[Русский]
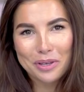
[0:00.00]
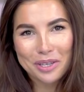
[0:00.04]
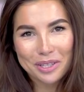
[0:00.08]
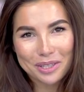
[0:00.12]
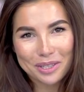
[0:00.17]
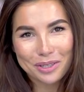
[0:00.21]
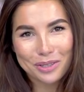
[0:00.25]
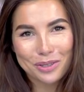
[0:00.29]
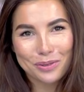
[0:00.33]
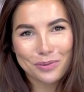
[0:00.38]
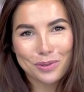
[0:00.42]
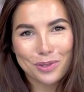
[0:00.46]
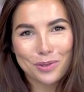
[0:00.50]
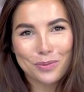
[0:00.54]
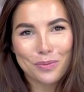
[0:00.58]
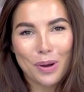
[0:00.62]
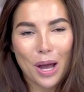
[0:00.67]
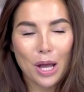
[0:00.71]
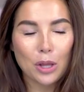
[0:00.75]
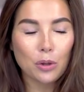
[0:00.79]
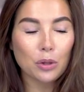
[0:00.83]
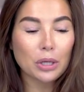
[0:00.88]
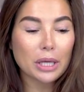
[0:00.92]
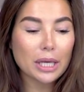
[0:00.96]
мы не сойдем с
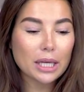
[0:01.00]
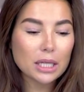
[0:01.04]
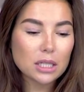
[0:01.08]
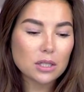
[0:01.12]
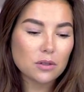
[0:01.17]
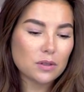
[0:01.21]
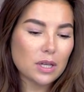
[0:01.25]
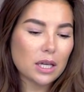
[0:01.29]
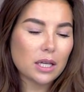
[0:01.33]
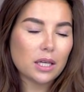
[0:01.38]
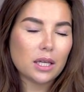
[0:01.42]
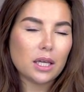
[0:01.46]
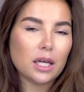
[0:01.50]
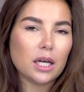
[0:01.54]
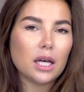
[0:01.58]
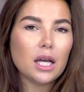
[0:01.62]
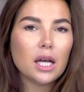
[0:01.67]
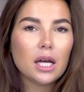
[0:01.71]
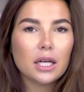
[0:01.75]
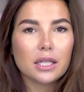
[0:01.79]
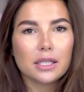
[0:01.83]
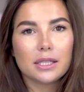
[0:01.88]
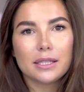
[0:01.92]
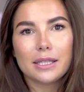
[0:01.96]
ума, но есть всякие
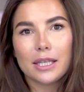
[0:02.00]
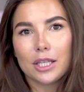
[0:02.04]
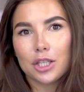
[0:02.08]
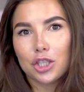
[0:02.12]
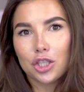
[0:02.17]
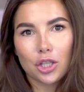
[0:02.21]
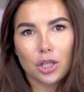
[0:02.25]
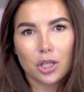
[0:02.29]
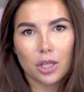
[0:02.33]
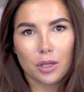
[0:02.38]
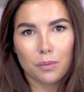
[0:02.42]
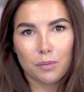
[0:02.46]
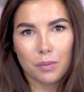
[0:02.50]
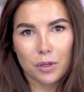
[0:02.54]
сетчатые